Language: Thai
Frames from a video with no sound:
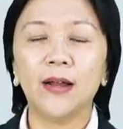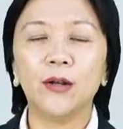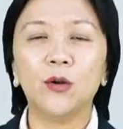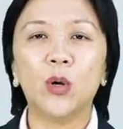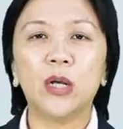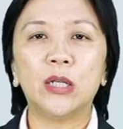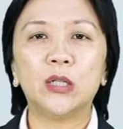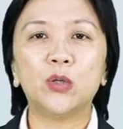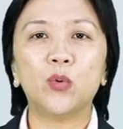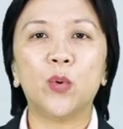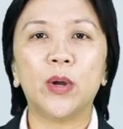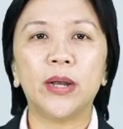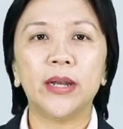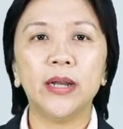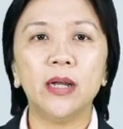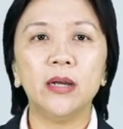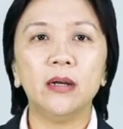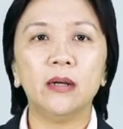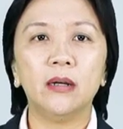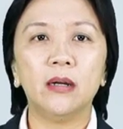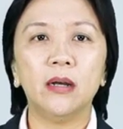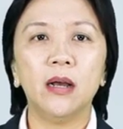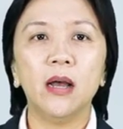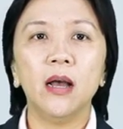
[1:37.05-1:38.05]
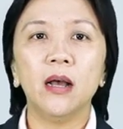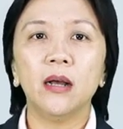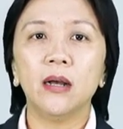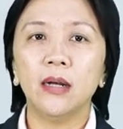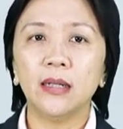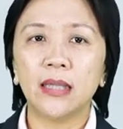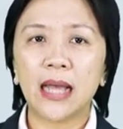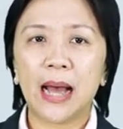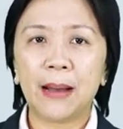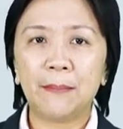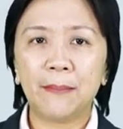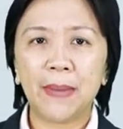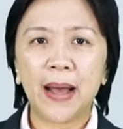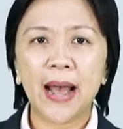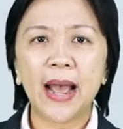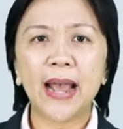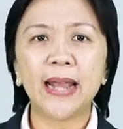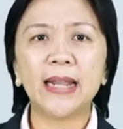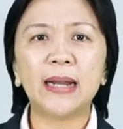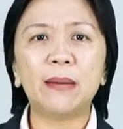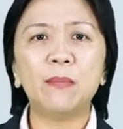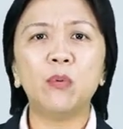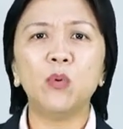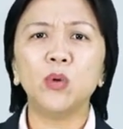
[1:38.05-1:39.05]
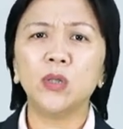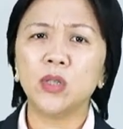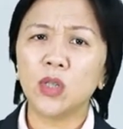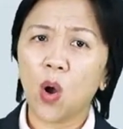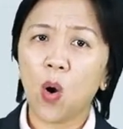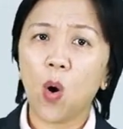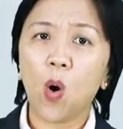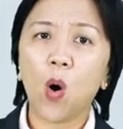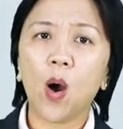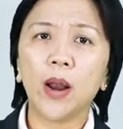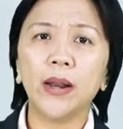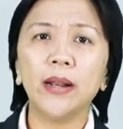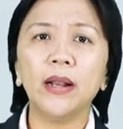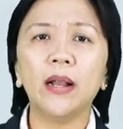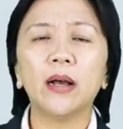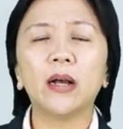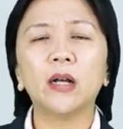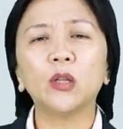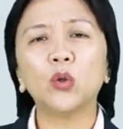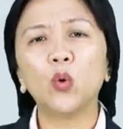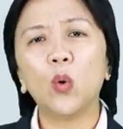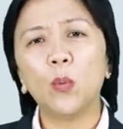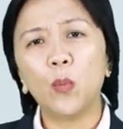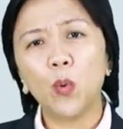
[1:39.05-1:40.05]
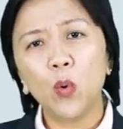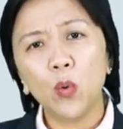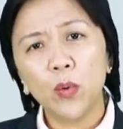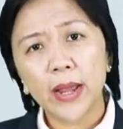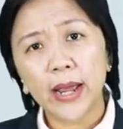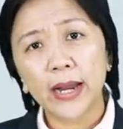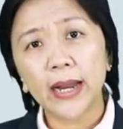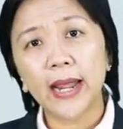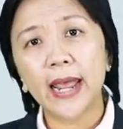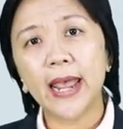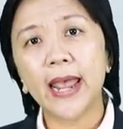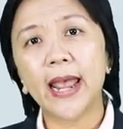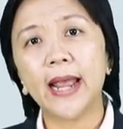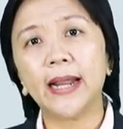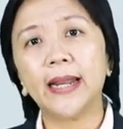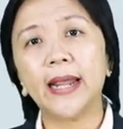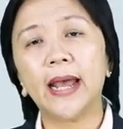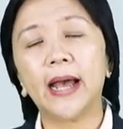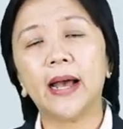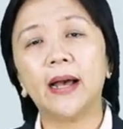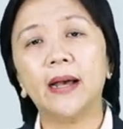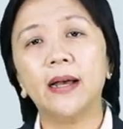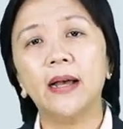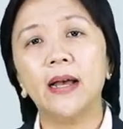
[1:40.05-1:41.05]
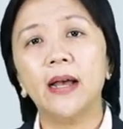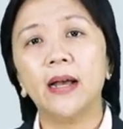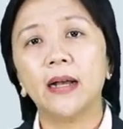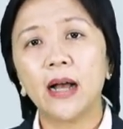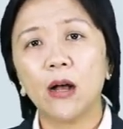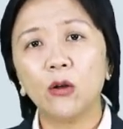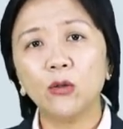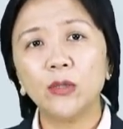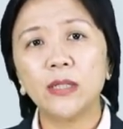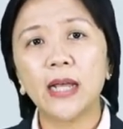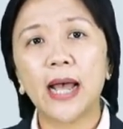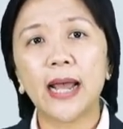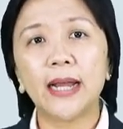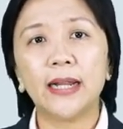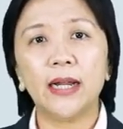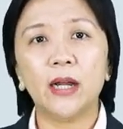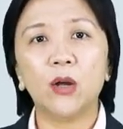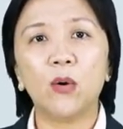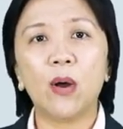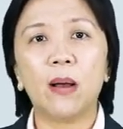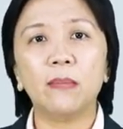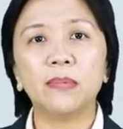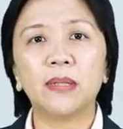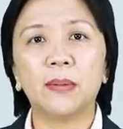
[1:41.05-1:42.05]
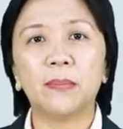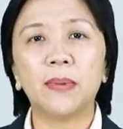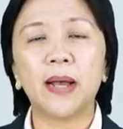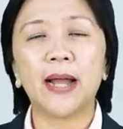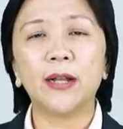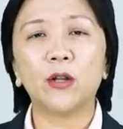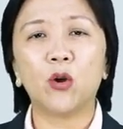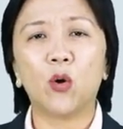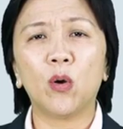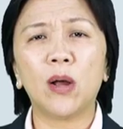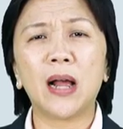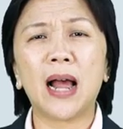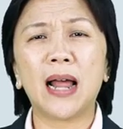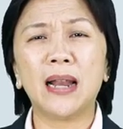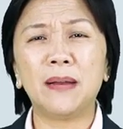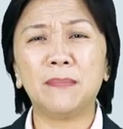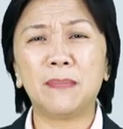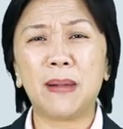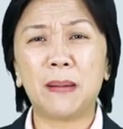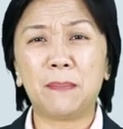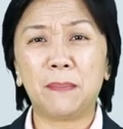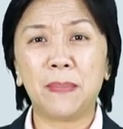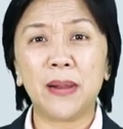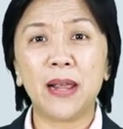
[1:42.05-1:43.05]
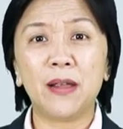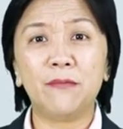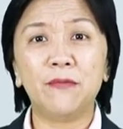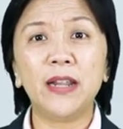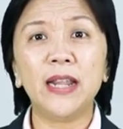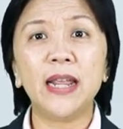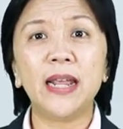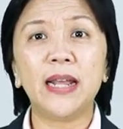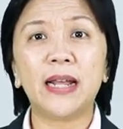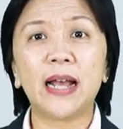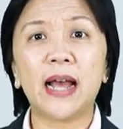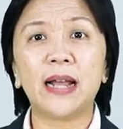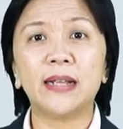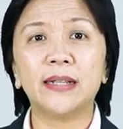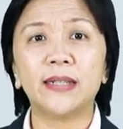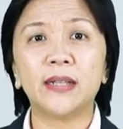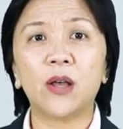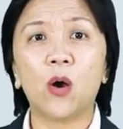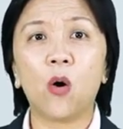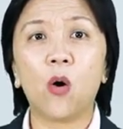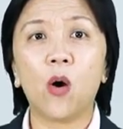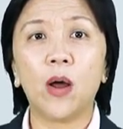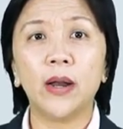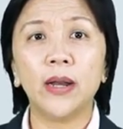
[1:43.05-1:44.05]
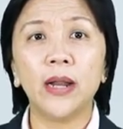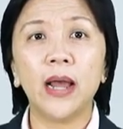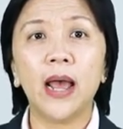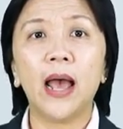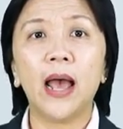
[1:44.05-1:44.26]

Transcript: โดยส่วนหนึ่งคือทำให้ทั้งผู้สอนและก็ตัวผู้เรียนเองเนี่ยเข้าใจถึงความสำคัญของการปรับเปลี่ยนวิธีการสอน